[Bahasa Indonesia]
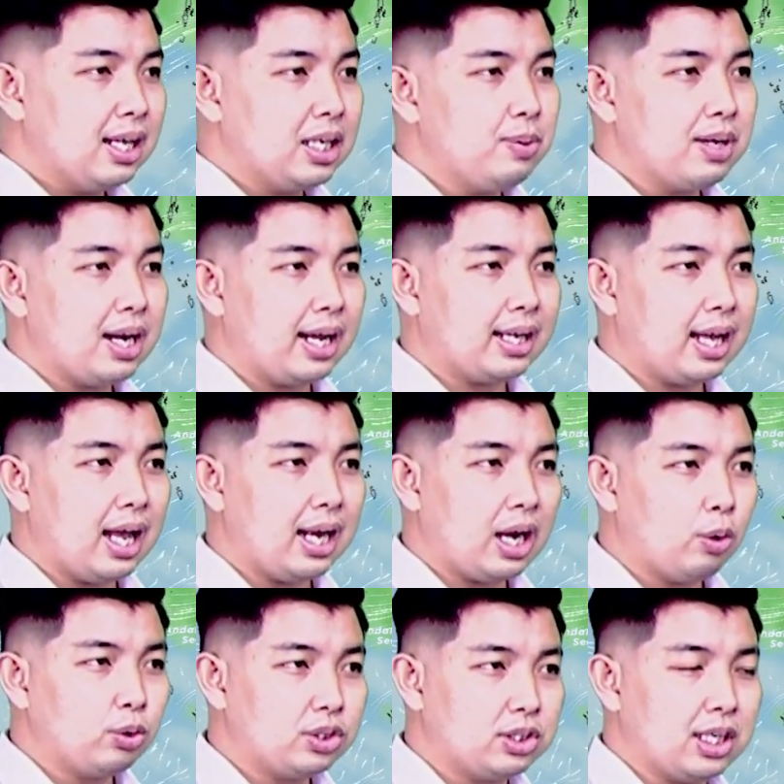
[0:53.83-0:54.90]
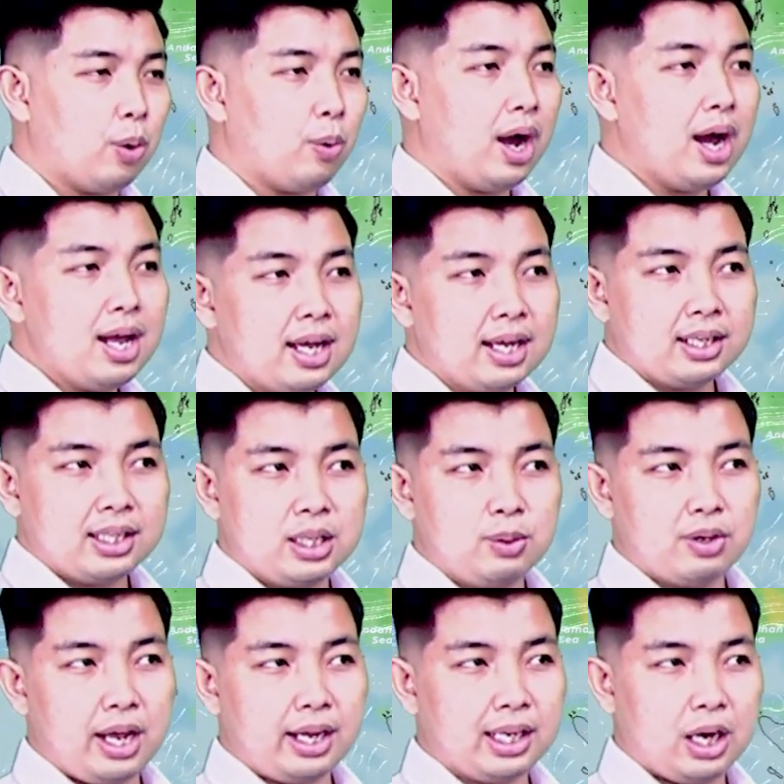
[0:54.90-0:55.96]
di wilayah Laut Jawa, di
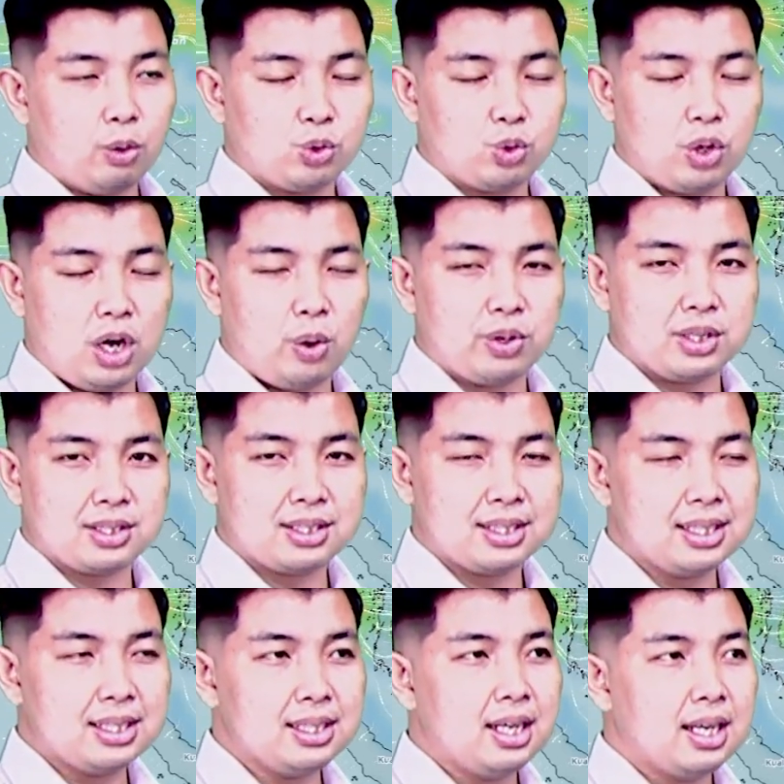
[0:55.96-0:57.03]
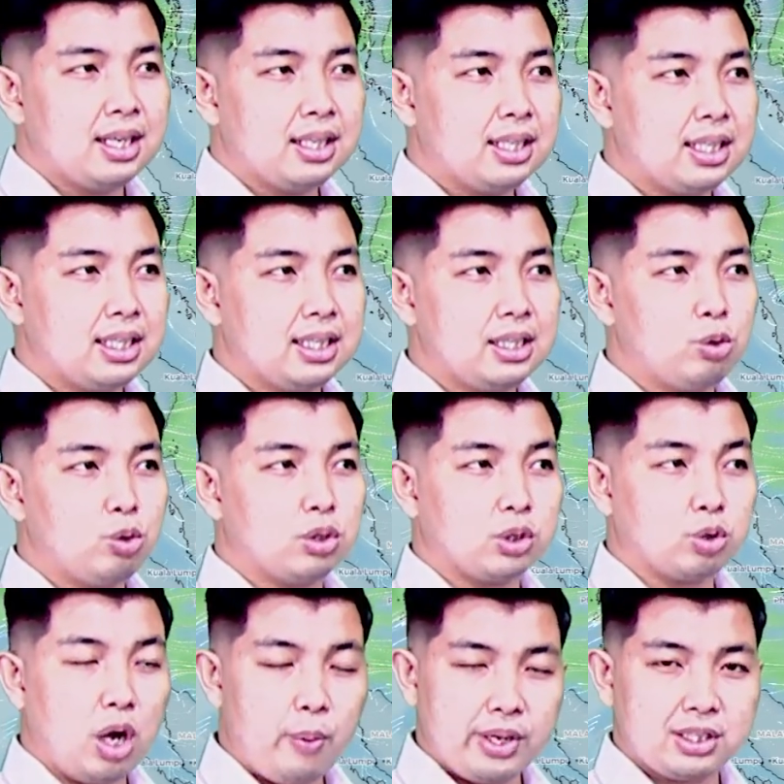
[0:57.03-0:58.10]
wilayah Laut Sulawesi, di
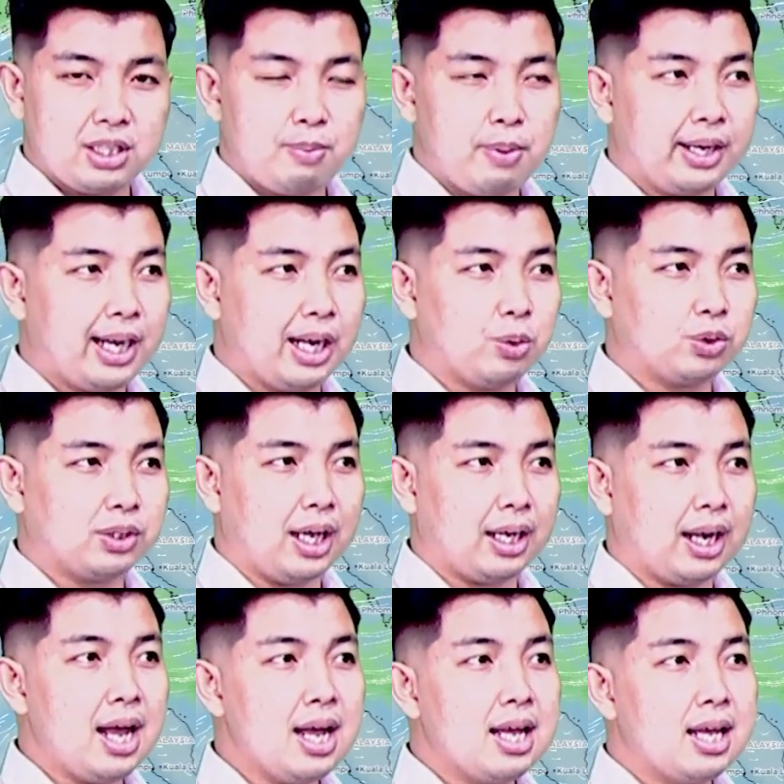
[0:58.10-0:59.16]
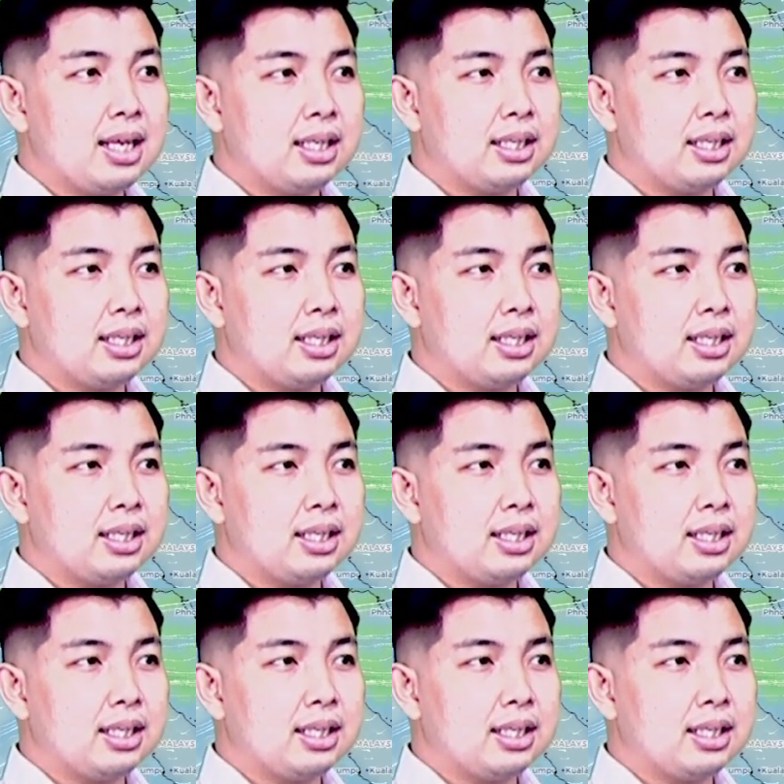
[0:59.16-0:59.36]
Sulawesi bagian utara,